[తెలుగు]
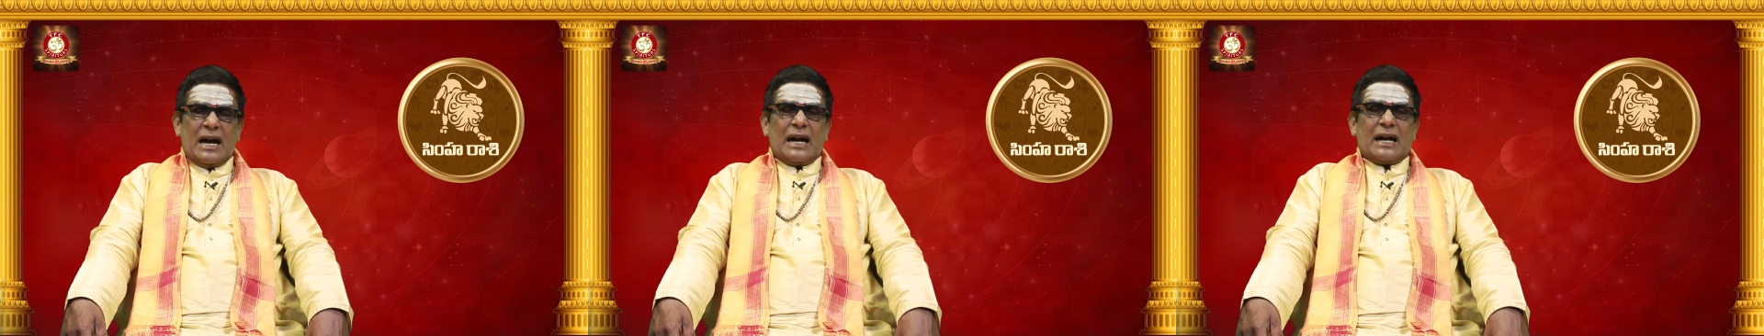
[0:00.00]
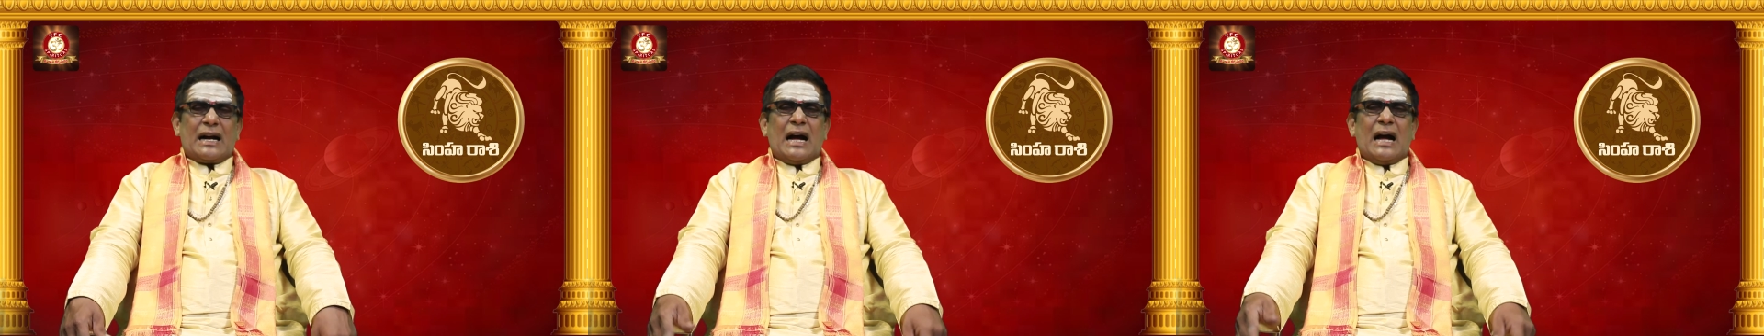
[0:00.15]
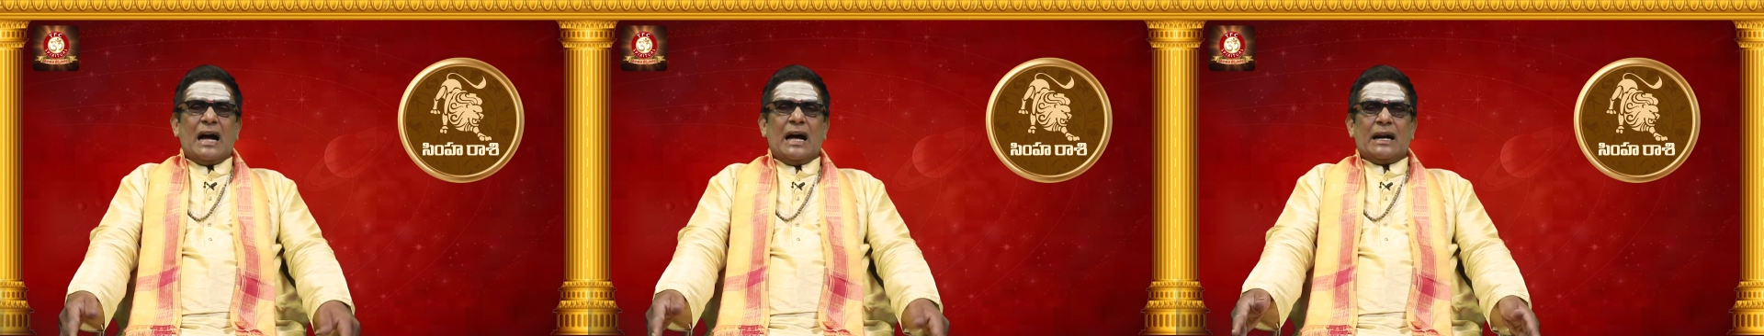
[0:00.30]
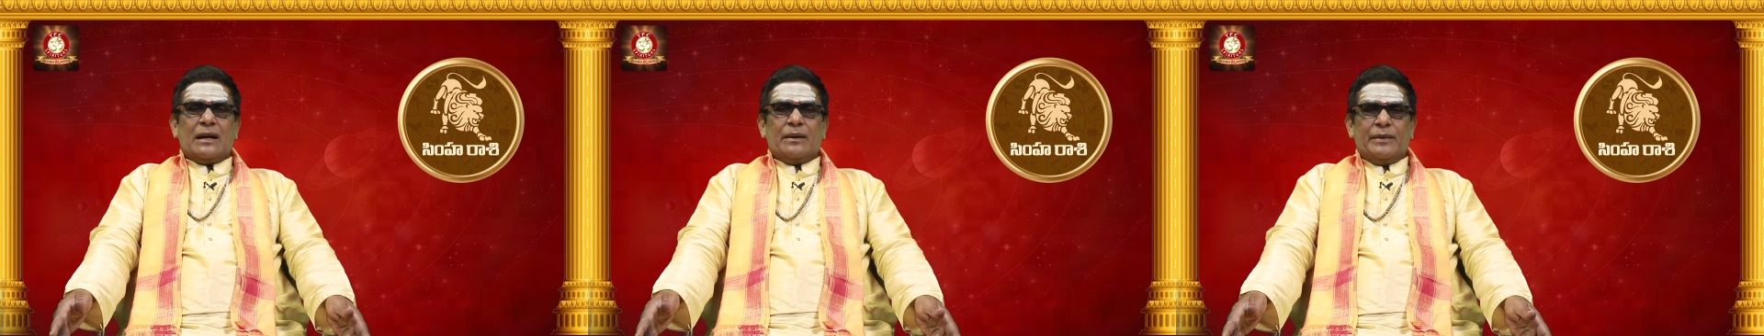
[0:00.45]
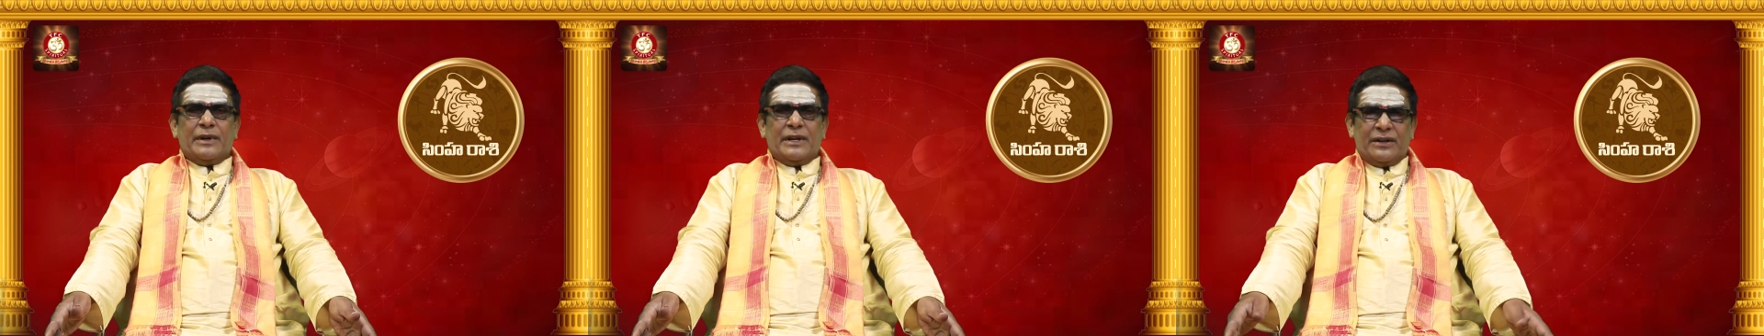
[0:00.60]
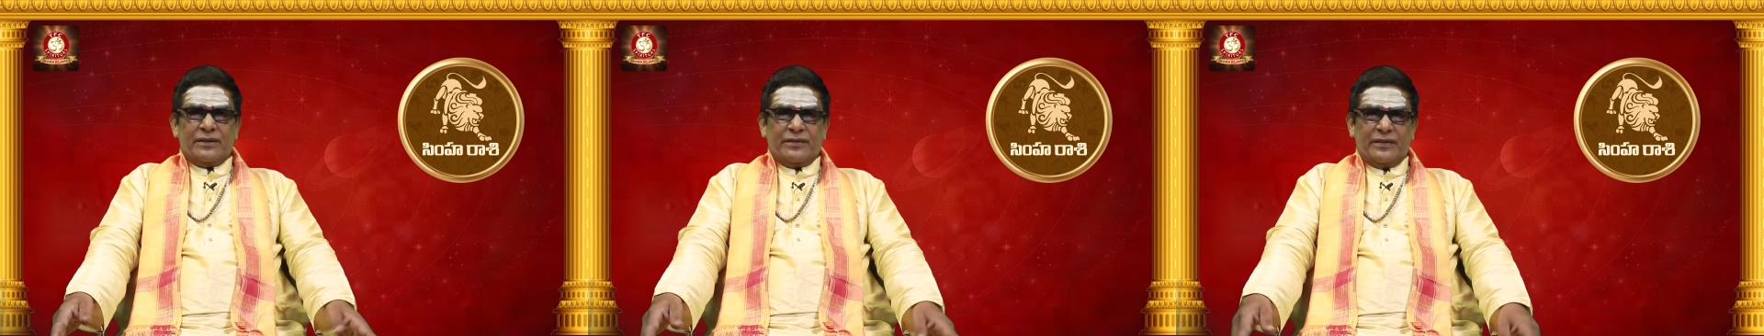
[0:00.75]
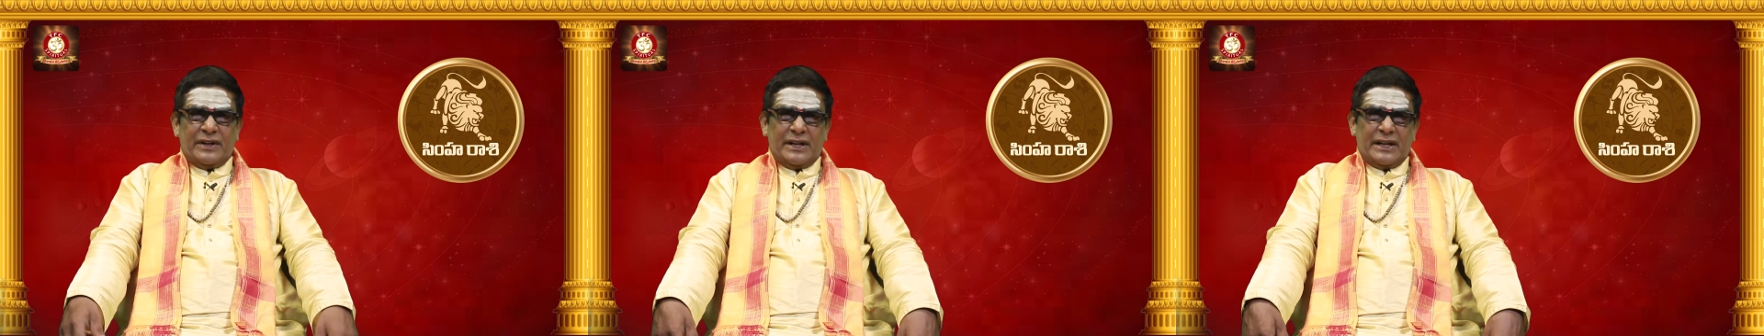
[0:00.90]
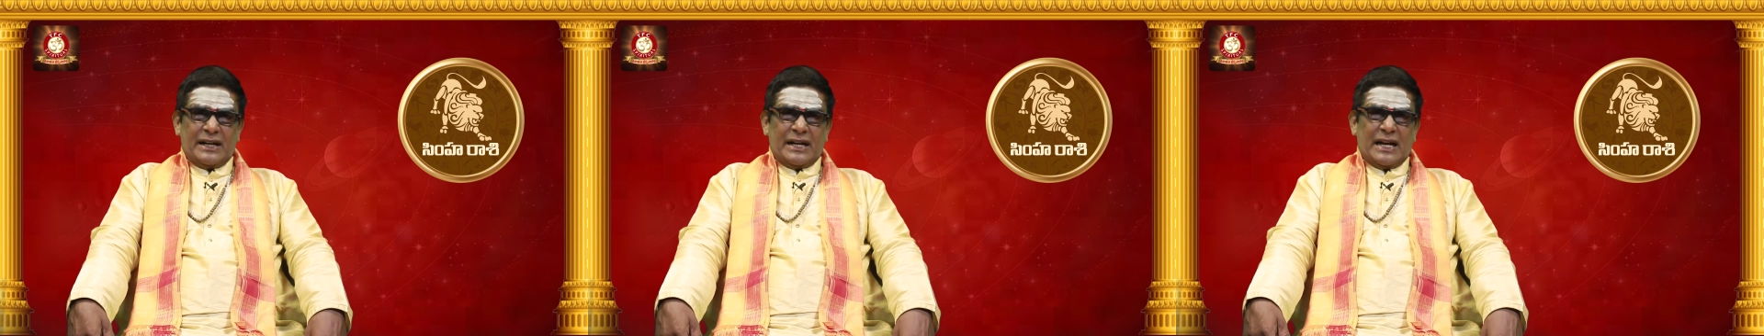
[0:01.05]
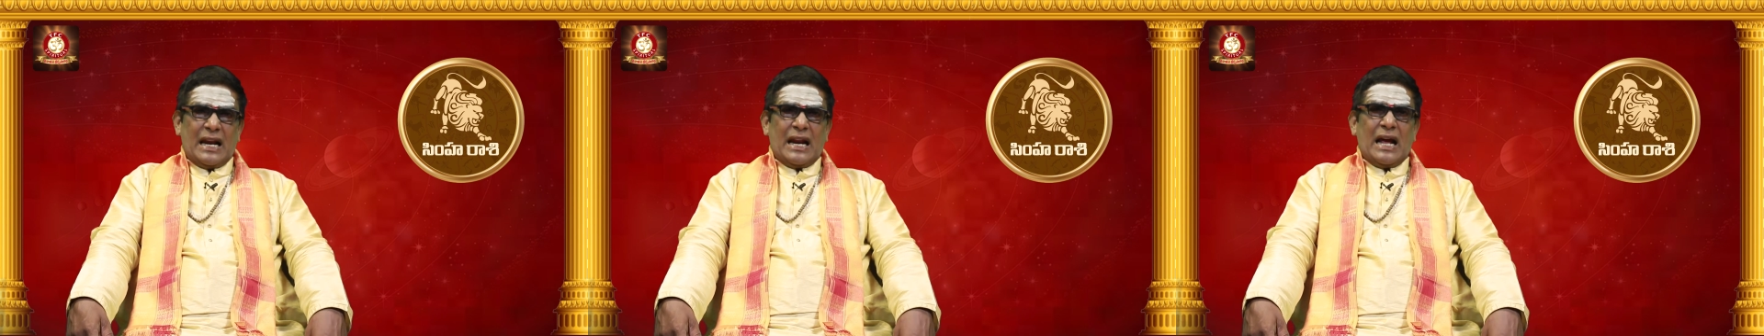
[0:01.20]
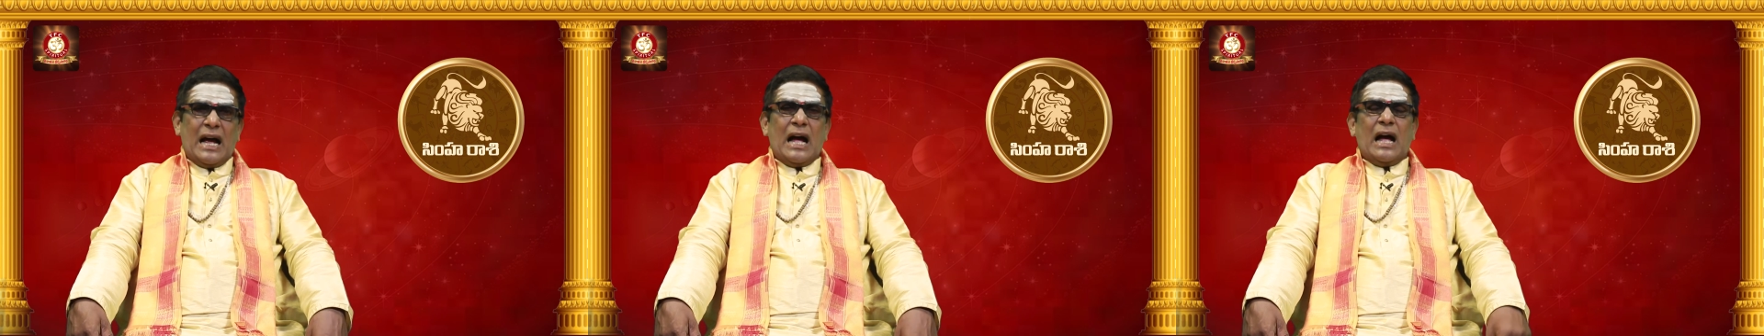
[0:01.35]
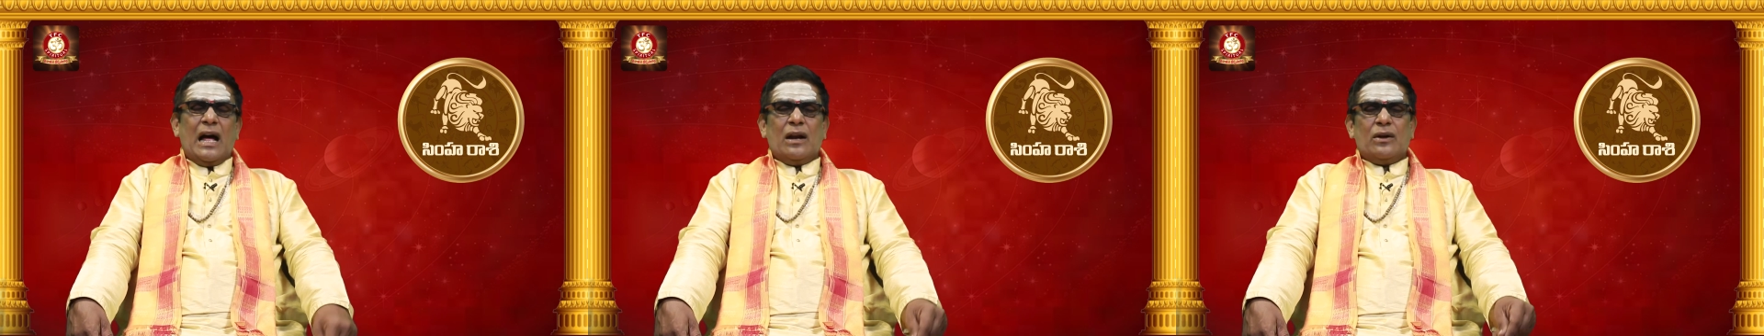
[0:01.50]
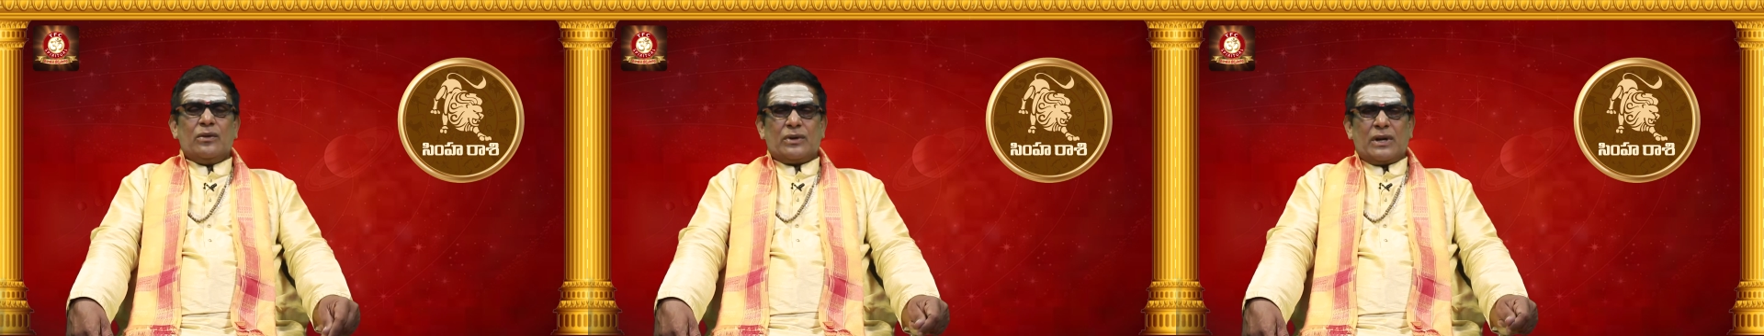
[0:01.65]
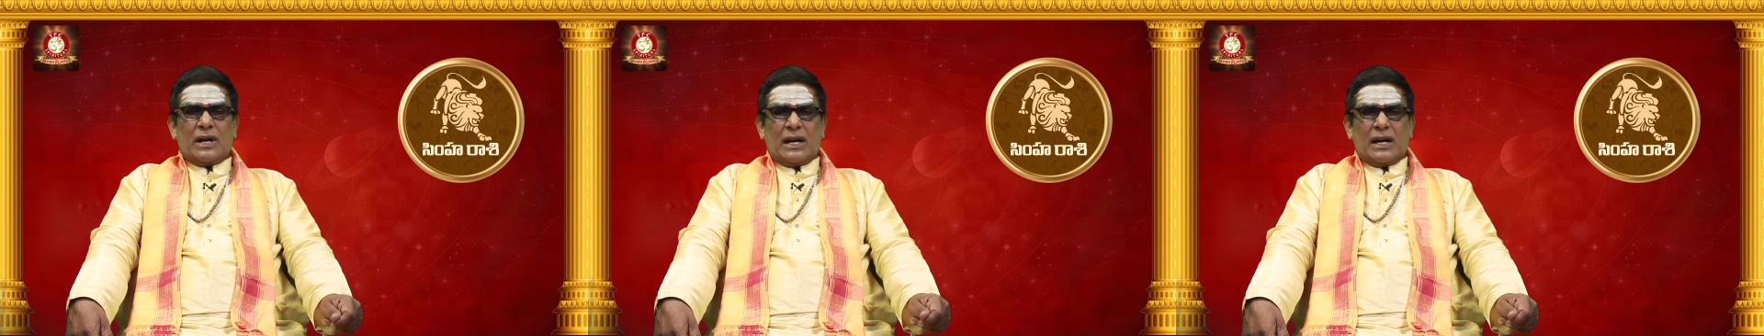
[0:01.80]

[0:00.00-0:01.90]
అకారణమైనటువంటి కలహాలు